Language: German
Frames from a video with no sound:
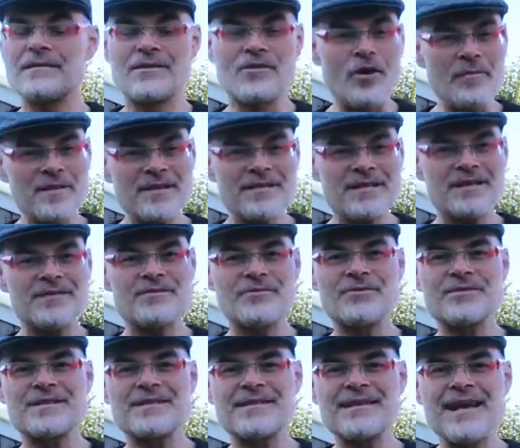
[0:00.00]
Kommentiert
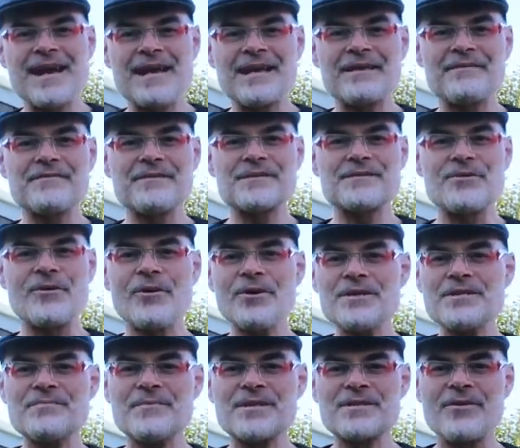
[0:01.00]
unten gerne, wie es
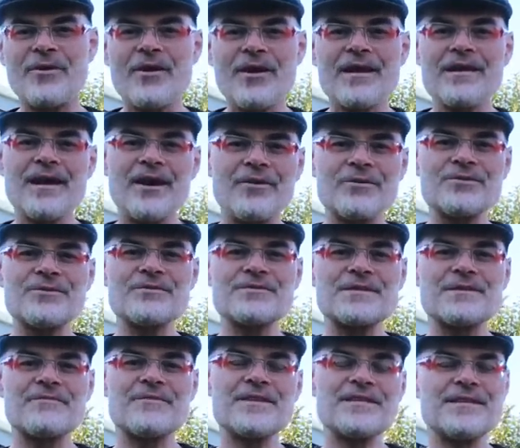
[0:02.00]
euch mit euren
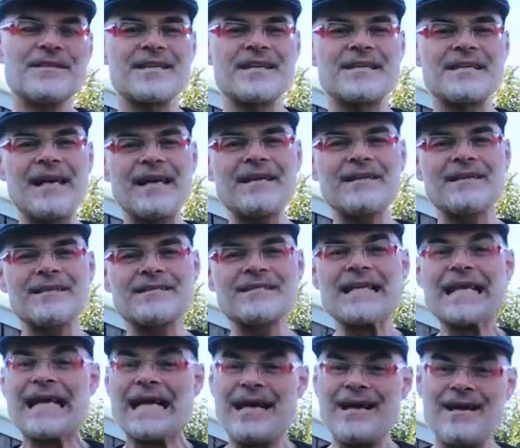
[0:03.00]
Autos im Winter gegangen
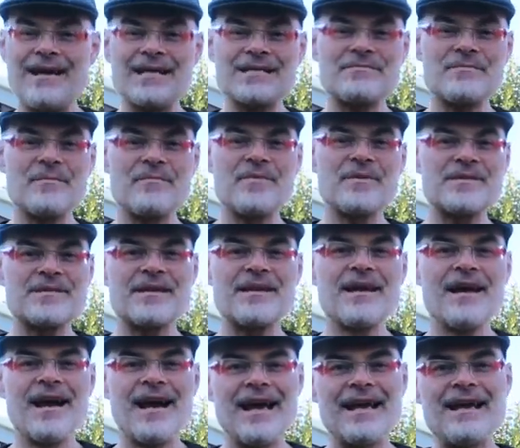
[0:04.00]
ist. Lasst mir bitte
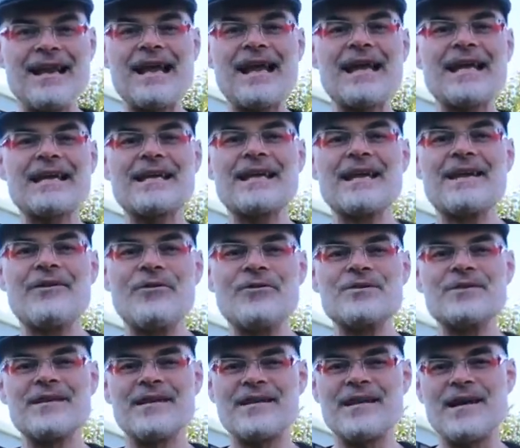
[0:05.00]
ein Like
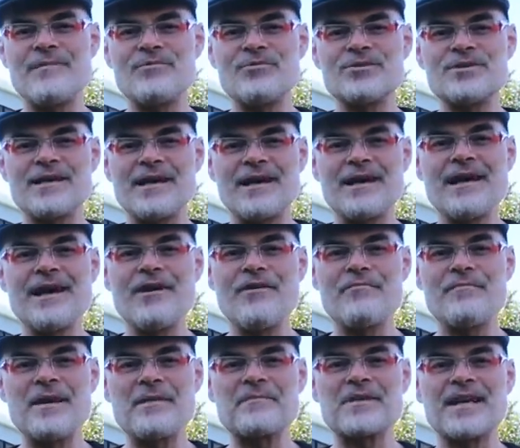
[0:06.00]
und ein Abo da
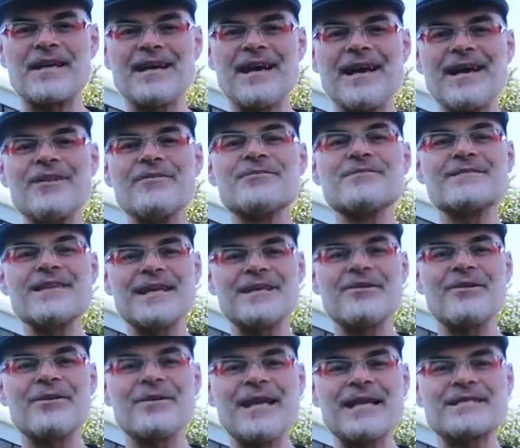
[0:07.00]
auf meinem Kanal und seid
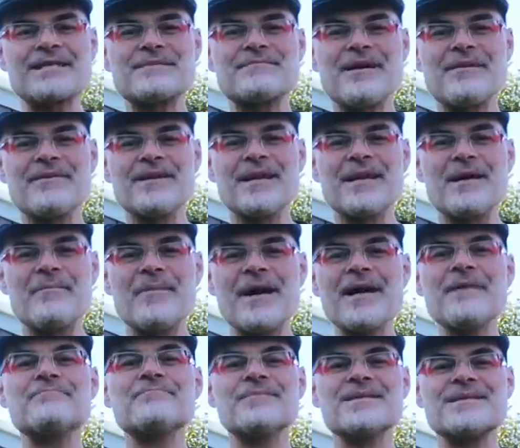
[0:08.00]
auch nächstes Mal wieder
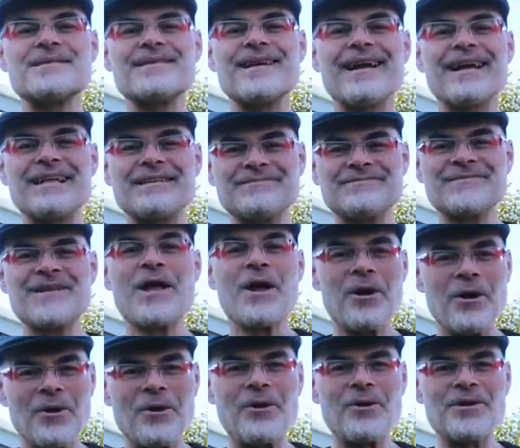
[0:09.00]
dabei. Bis dahin,
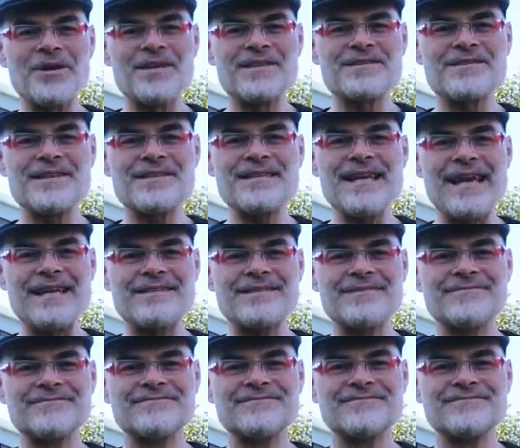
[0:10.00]
euer dieser Dad.